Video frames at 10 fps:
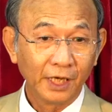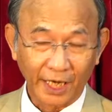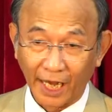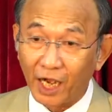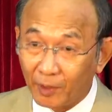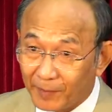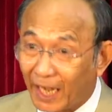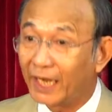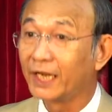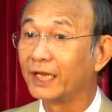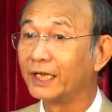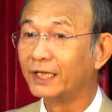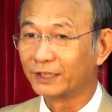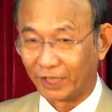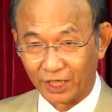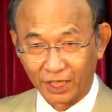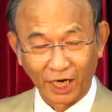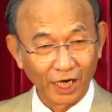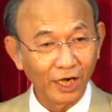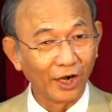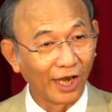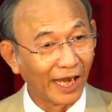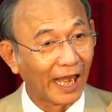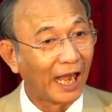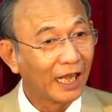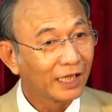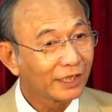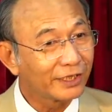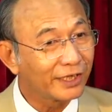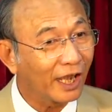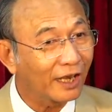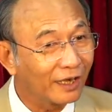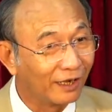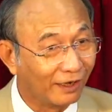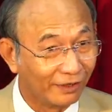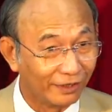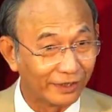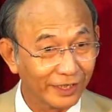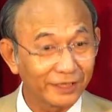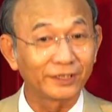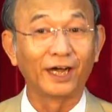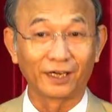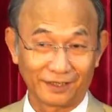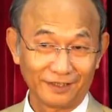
Ngày hôm nay từ ngữ gọi là chất lượng đích thực.